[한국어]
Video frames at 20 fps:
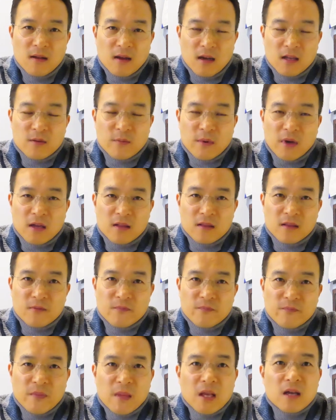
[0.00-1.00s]
하지만
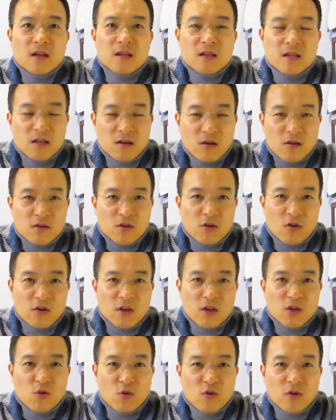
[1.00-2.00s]

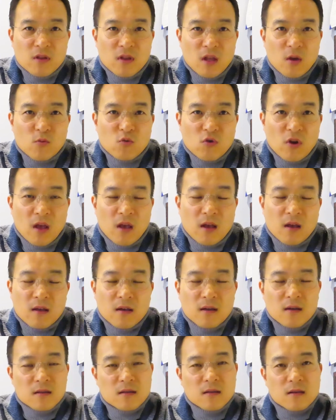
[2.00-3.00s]
실업적인 요인 때문에
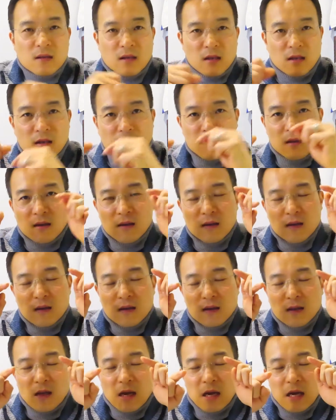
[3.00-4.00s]
특히
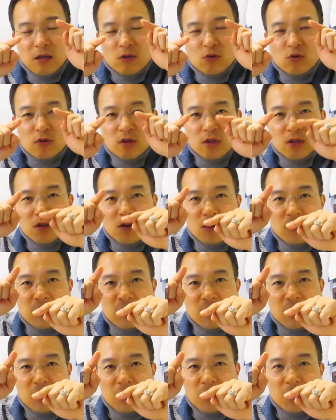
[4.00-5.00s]
양쪽
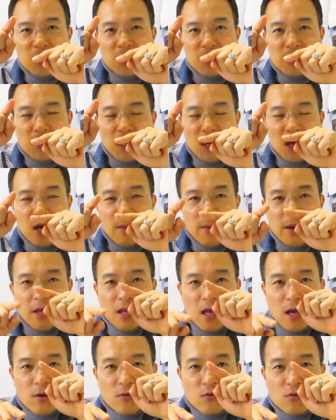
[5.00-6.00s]
시선이 상하
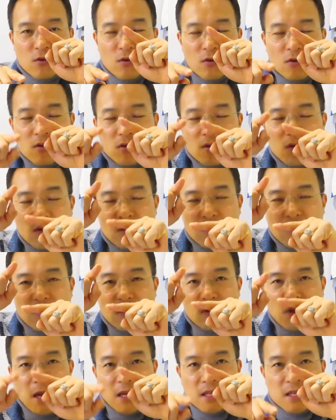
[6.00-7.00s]
방향으로
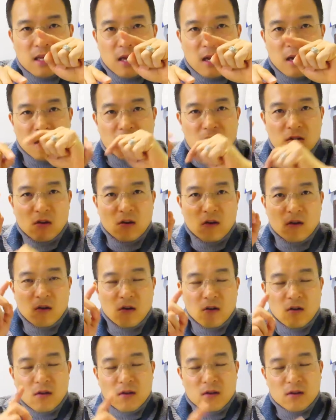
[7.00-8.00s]
어, 같지 않아서
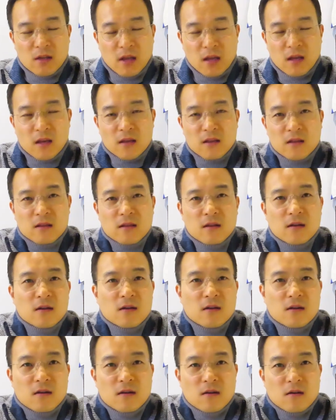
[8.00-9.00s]
생기는
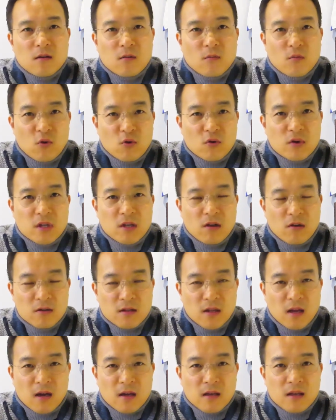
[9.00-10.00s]
복시
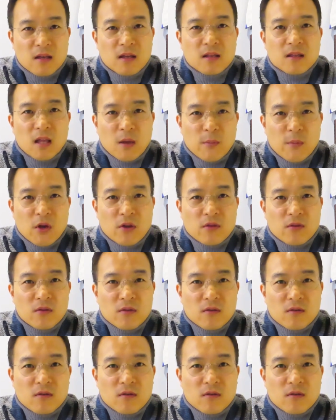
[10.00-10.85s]
현상이 있다면